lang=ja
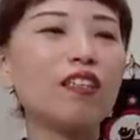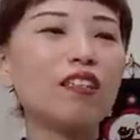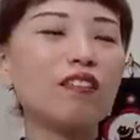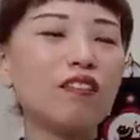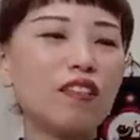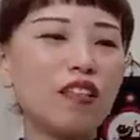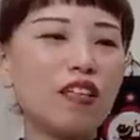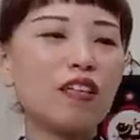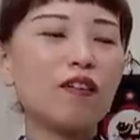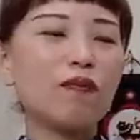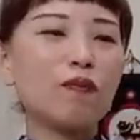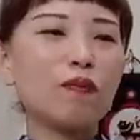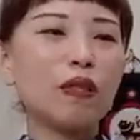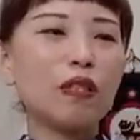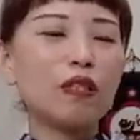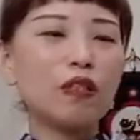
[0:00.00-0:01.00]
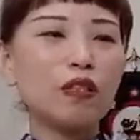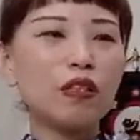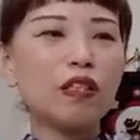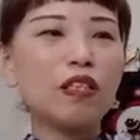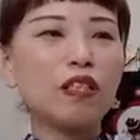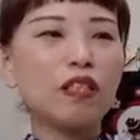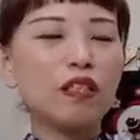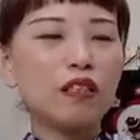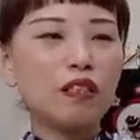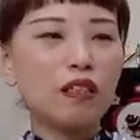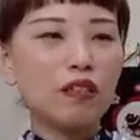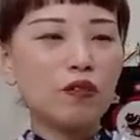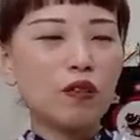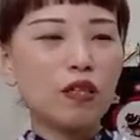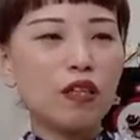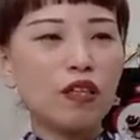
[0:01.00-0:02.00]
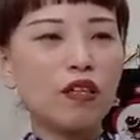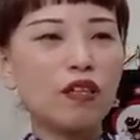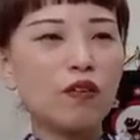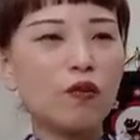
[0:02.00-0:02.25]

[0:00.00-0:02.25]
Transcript: なのでまあ次あのはっか